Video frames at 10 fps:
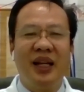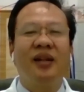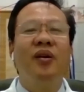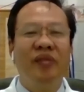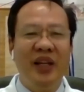
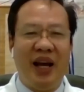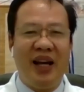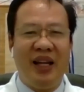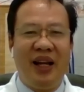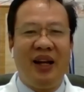
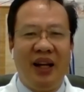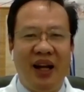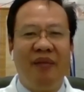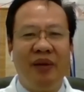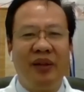SARS-CoV-2 ha
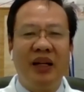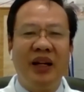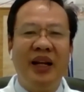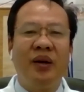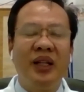cái
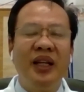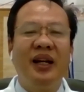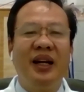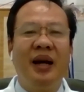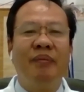vấn đề đầu
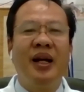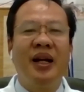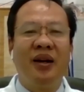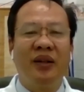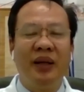tiên là
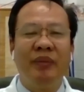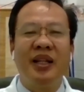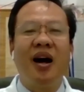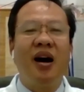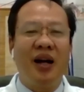mình đầu tiên
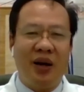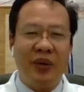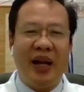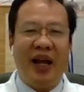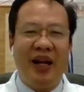mình chọn cái
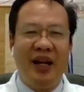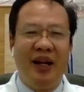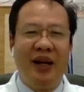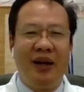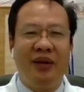khẩu trang
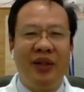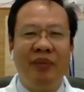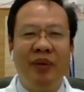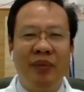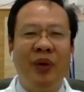đầu
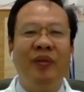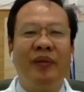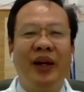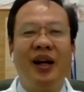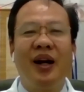tiên mình mua
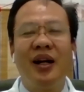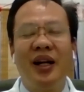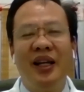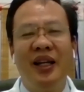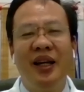mình phải có
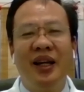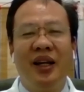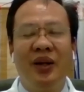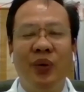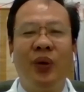cái,
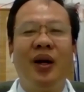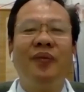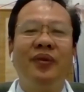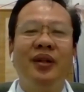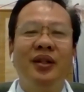cái nguồn
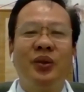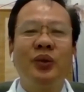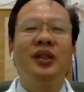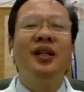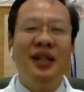gốc
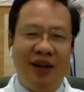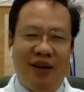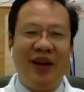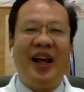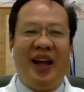xuất xứ nó
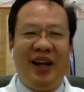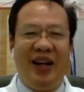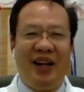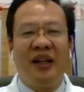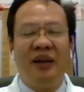rõ ràng
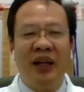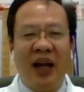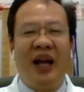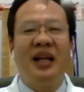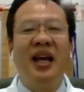thì mình
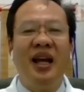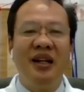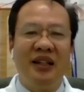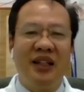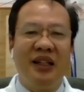hạn
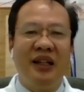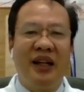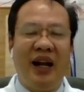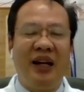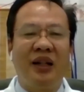chế được cái tình
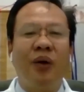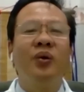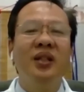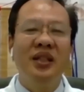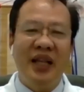trạng là
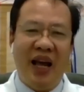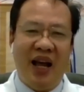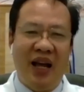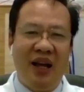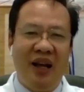tổn thương
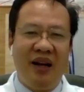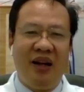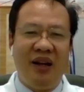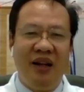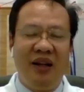da
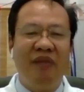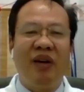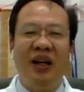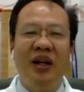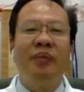đó nếu
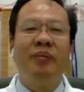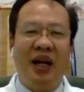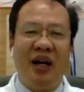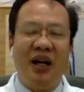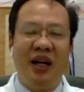vật liệu
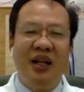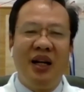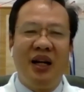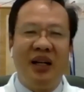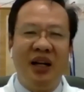mà nó
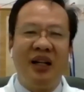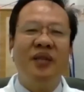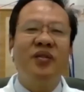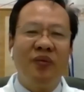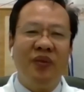uh, do
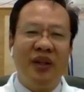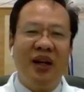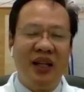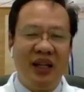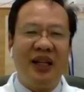tiếp xúc
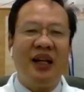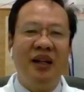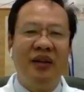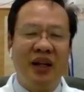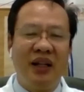do những cái
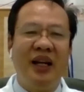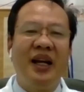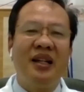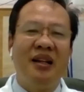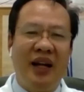chất liệu nó có thể
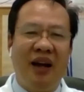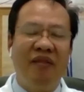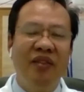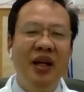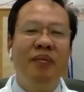gây tình
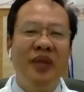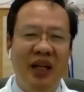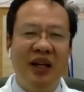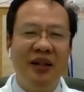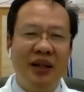trạng viêm
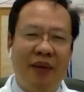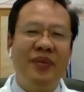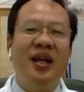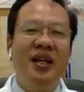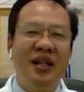dị ứng
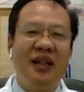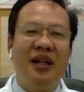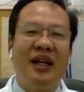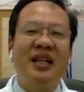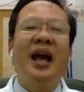thậm chí những
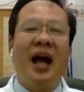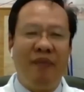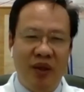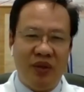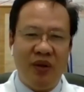tình trạng
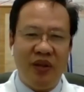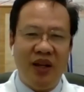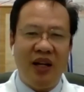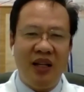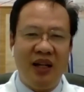chàm tiếp xúc
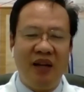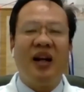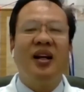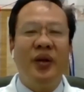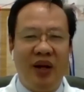do những cái
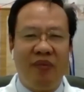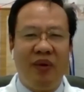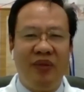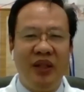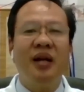vật liệu nó không
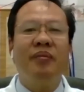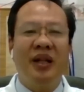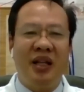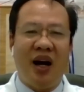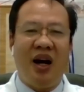tốt thứ nhất
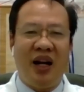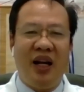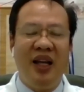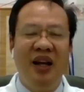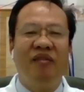mình chọn
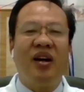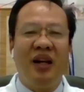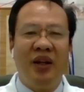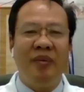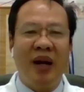cái
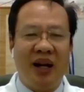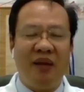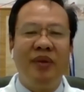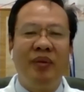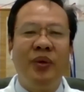vật liệu bằng
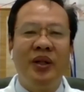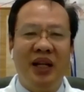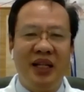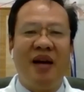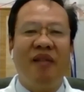cách mình mua
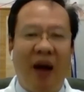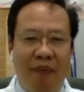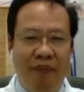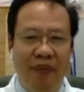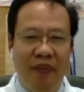những cái sản
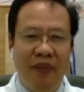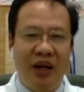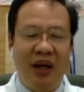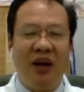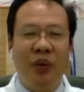phẩm
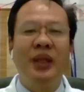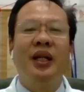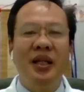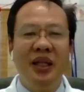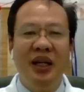đó uy
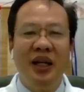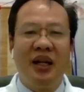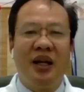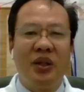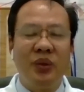tín
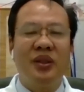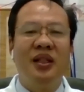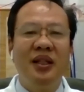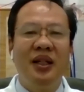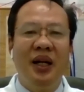có xuất
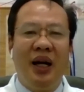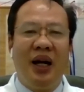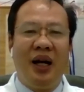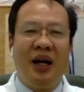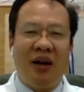xứ
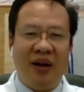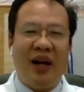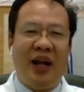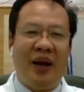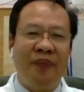à, rõ
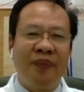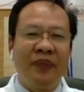ràng